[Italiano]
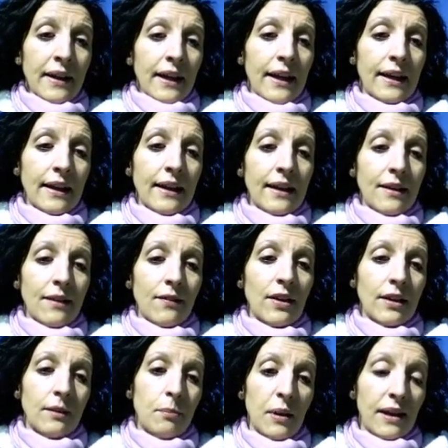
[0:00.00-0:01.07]

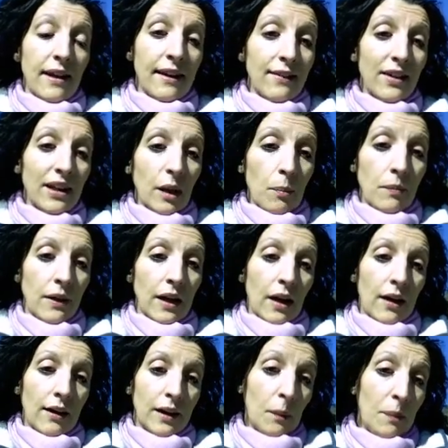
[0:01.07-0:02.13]
per chi che viene da,
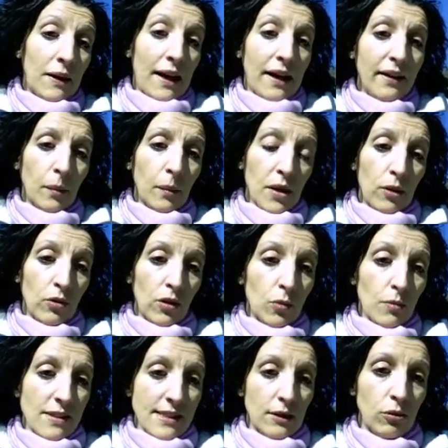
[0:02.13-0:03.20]
da, da Plan, da Piano di
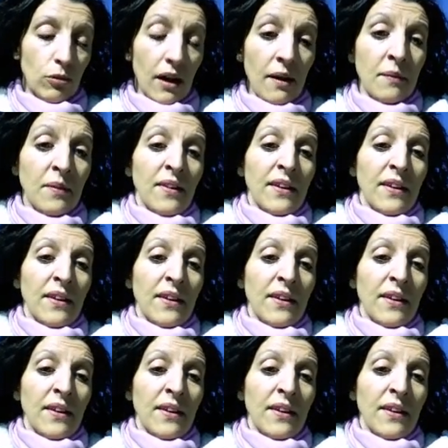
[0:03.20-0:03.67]
Comezadura,